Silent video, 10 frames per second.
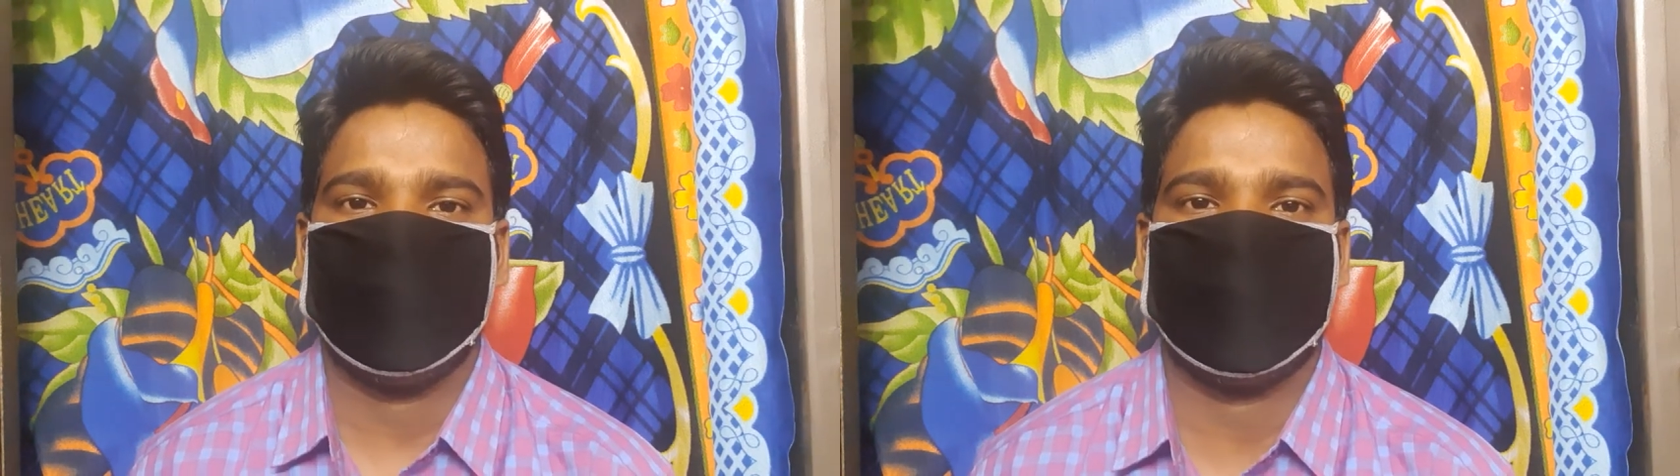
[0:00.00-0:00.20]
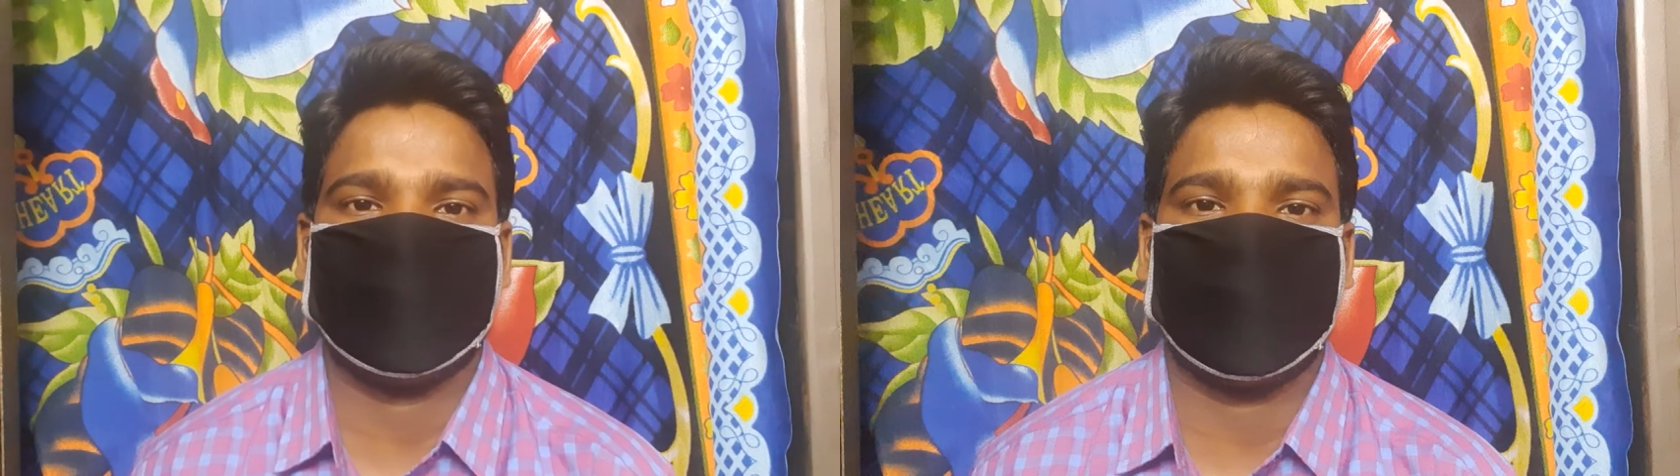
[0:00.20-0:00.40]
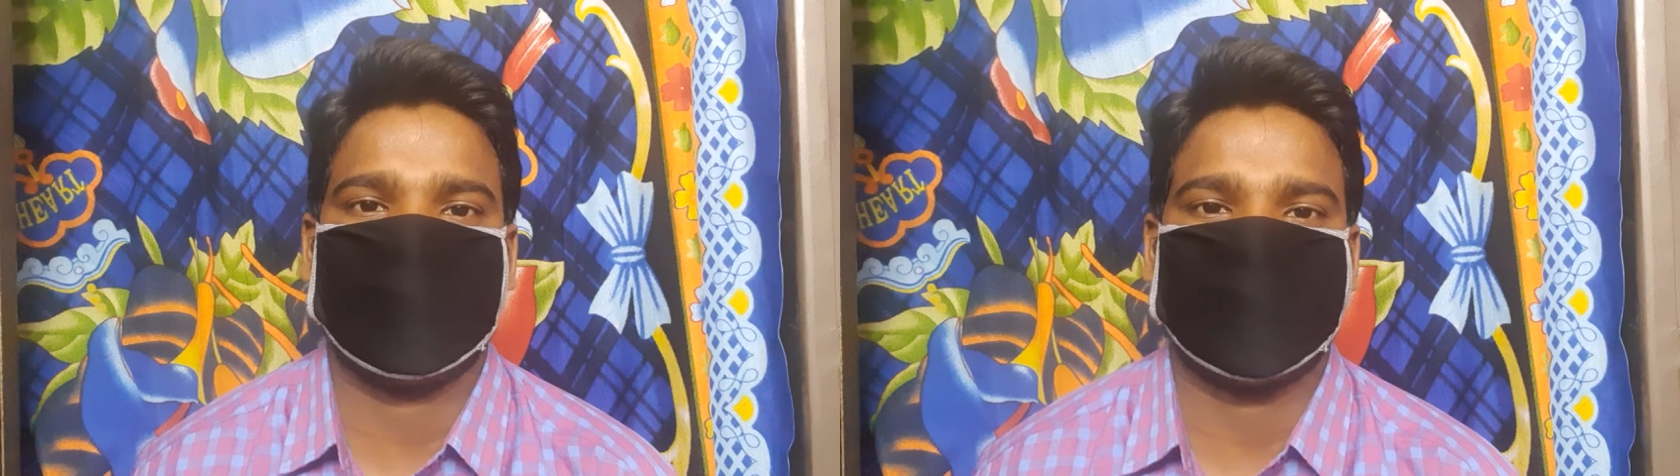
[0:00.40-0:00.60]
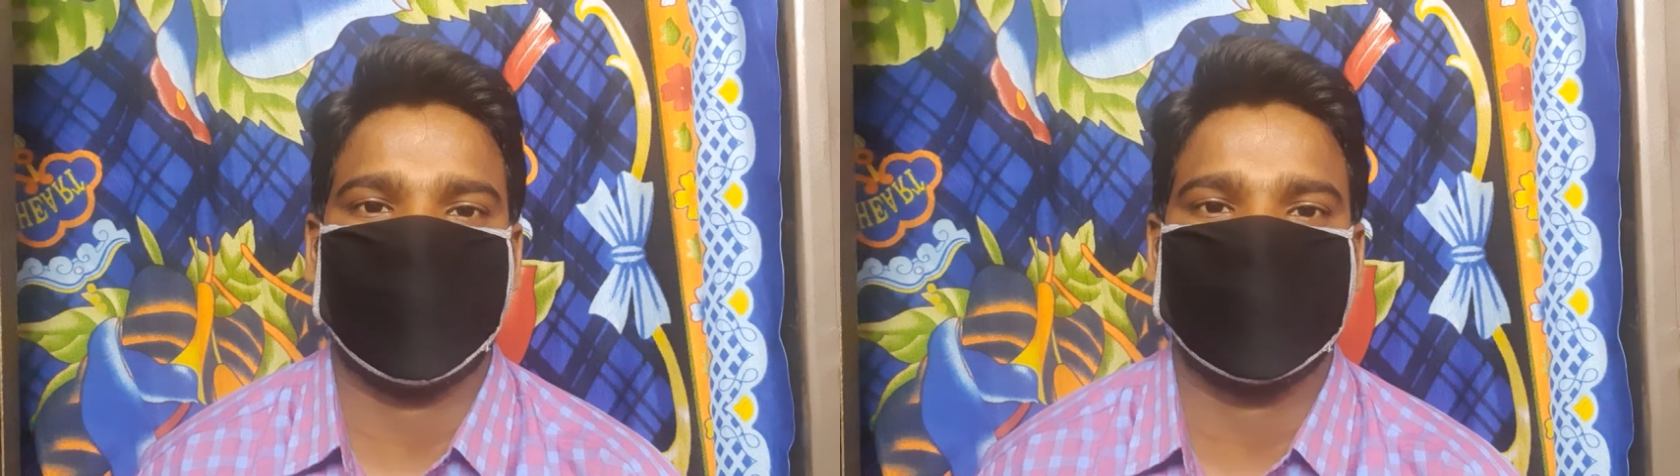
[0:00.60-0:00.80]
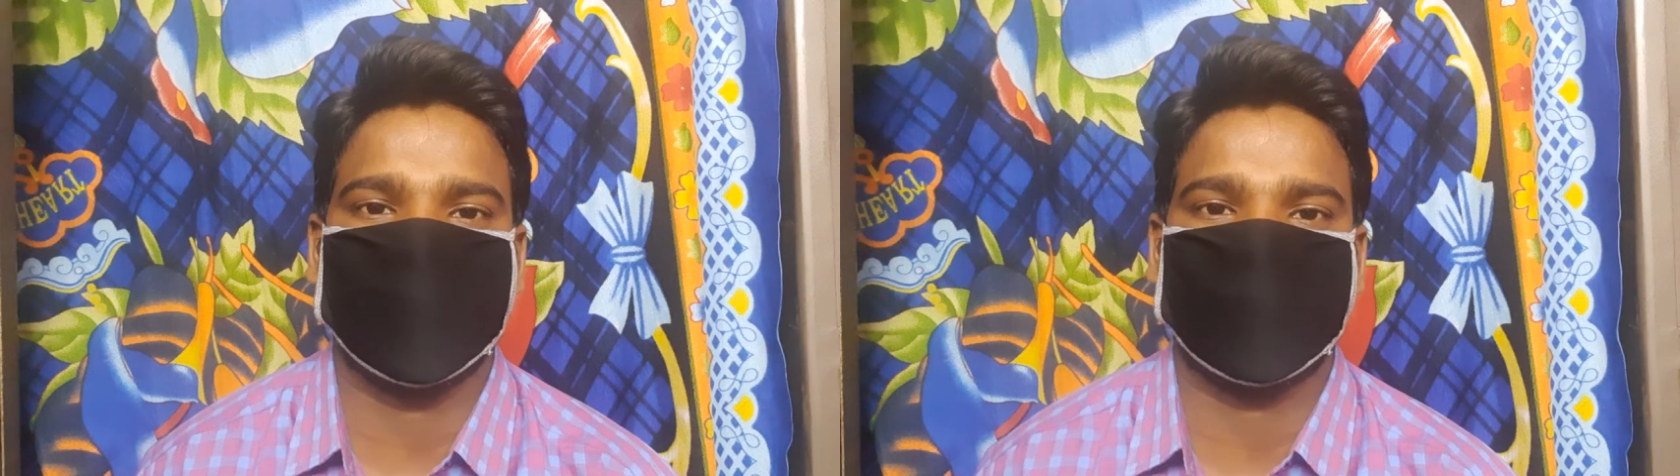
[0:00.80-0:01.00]
లేదా
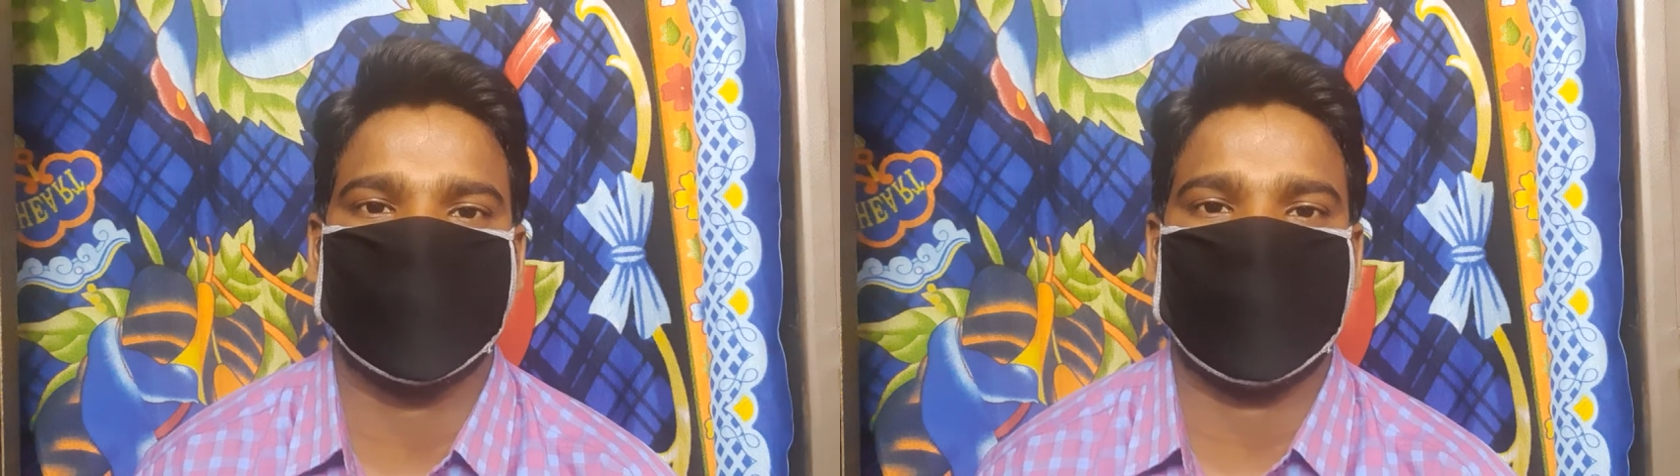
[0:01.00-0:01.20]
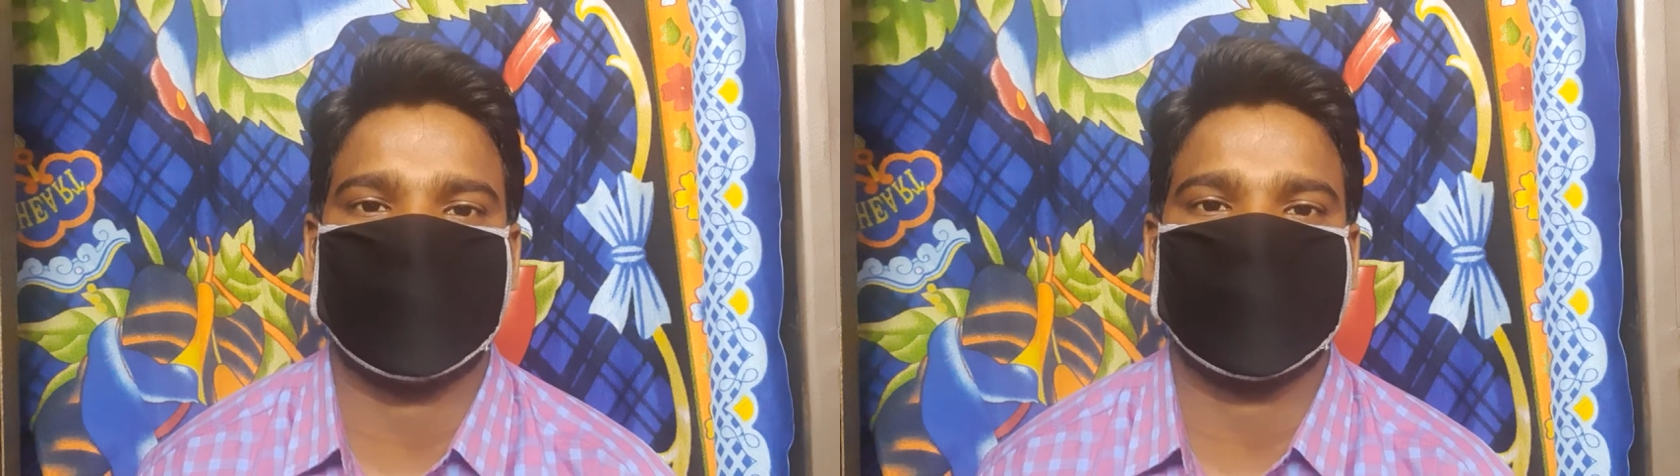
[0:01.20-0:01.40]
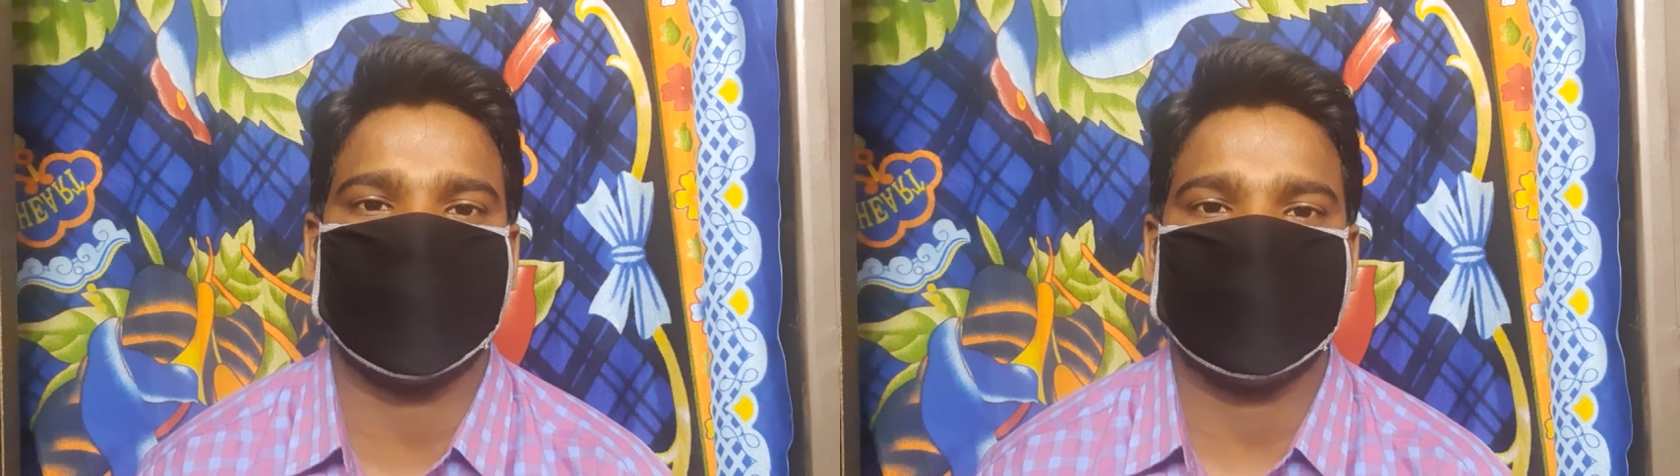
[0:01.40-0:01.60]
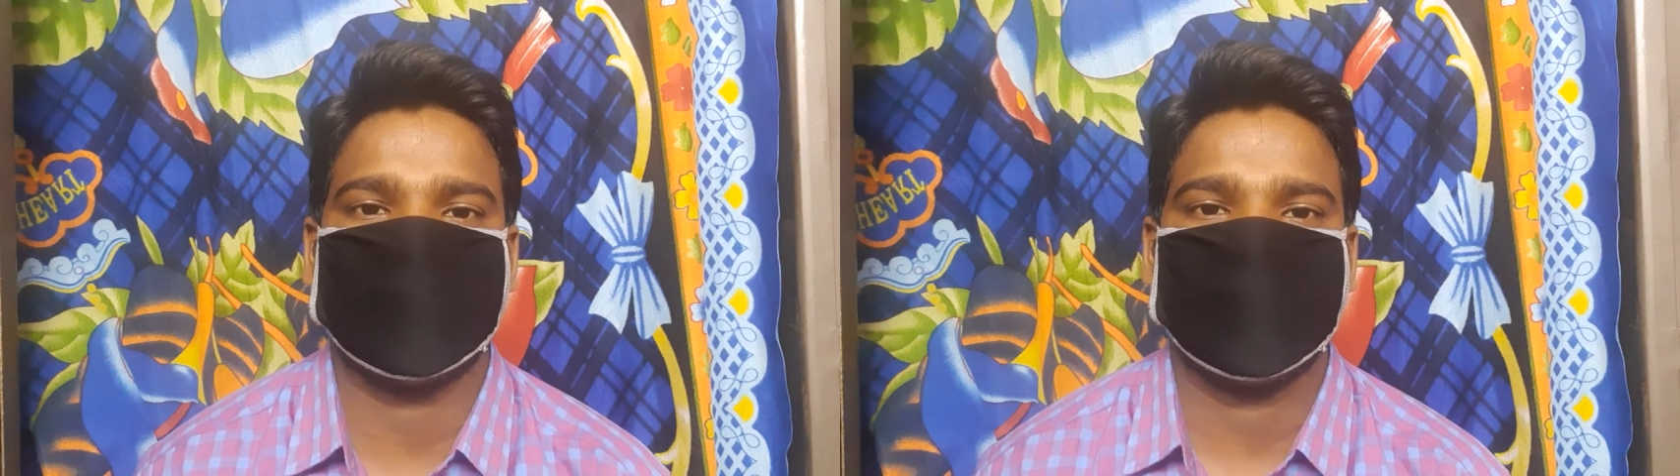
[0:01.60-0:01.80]
సెవెంటీ టూ ఆర్టికల్